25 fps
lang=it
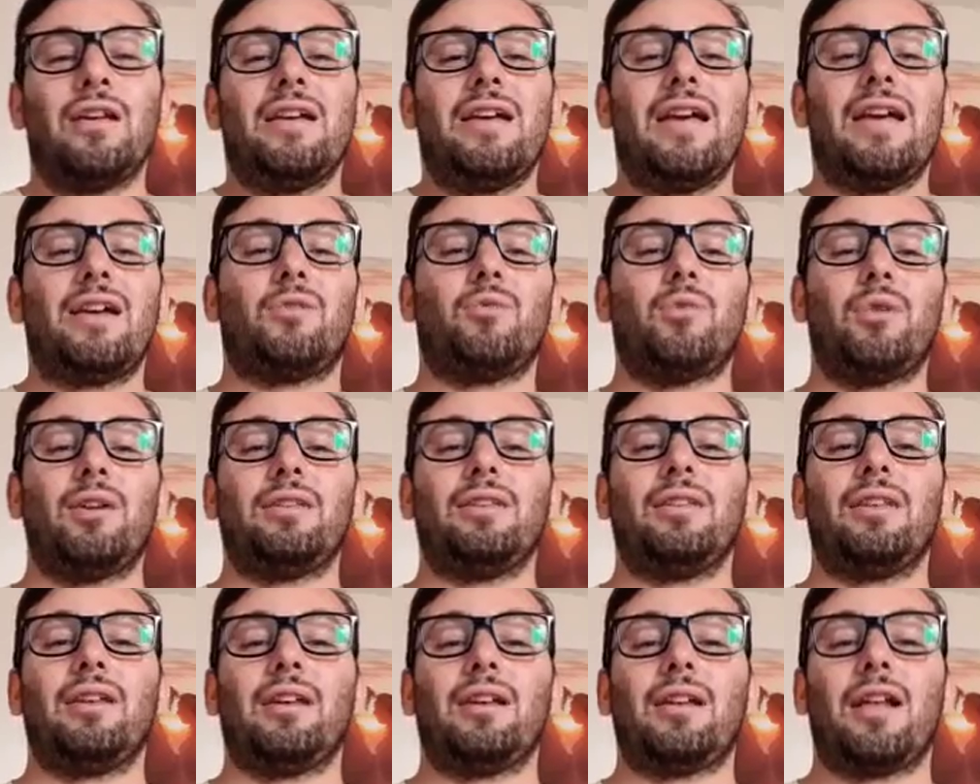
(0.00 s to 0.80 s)
e
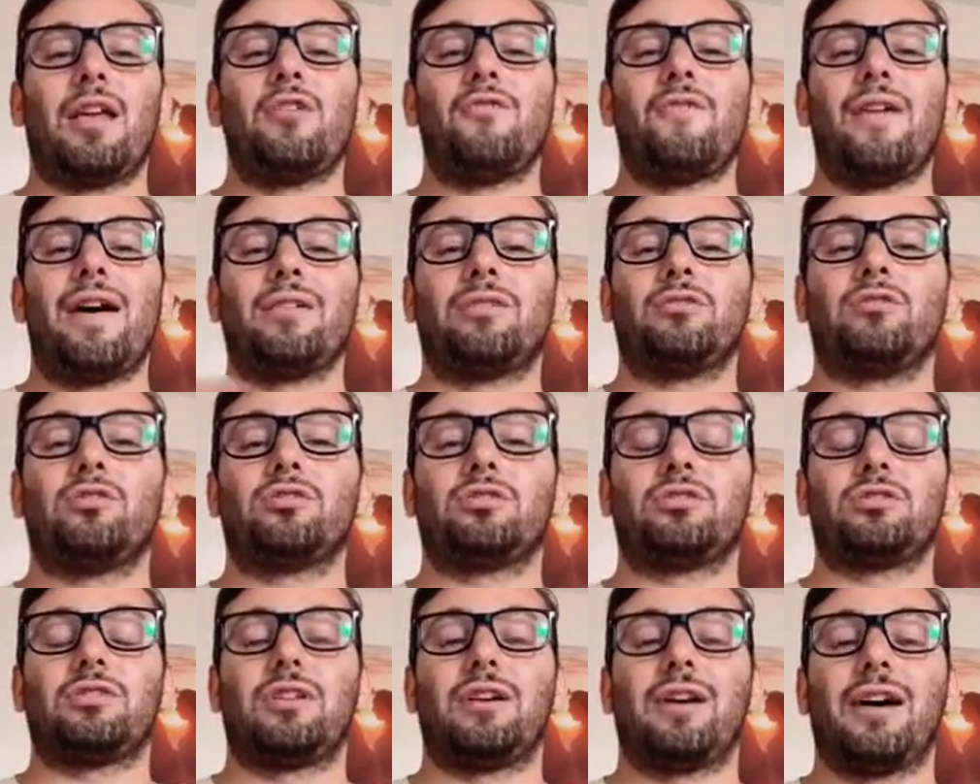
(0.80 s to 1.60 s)
quindi la
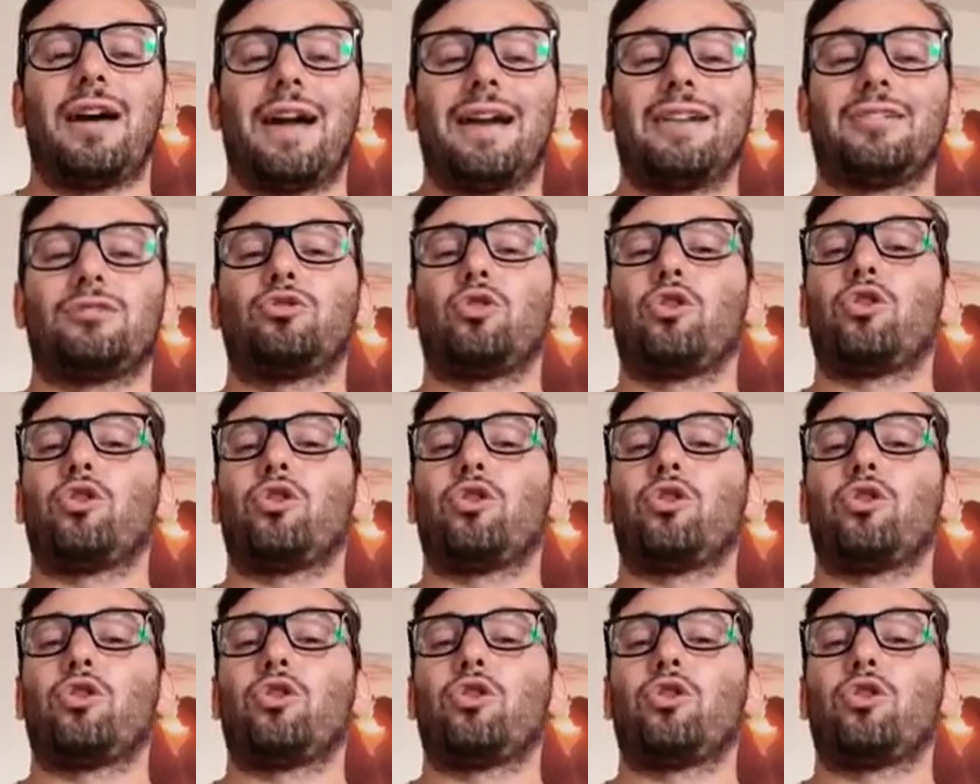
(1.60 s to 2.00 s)
Juventus è